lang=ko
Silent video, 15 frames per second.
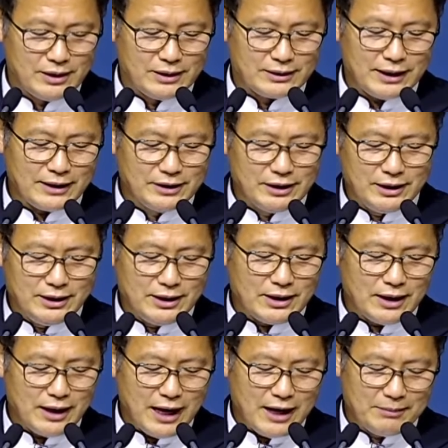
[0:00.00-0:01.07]
당연히
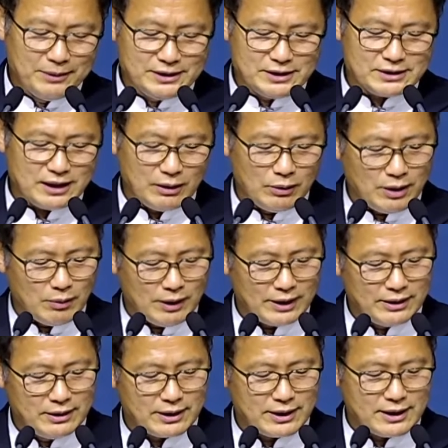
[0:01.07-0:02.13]
아버지 사울의
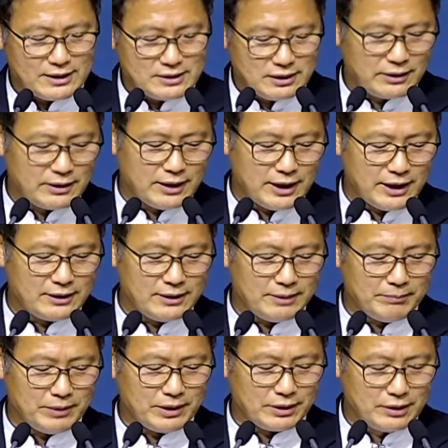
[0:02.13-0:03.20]
왕위를 계승해야
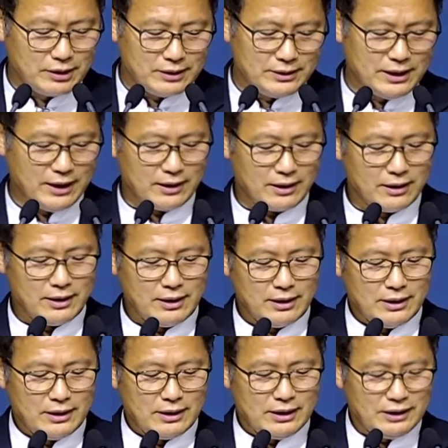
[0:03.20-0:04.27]
됩니다. 그런데
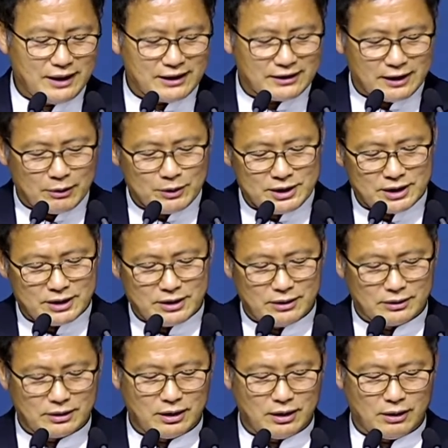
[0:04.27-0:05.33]
이때 다윗이 끼어들어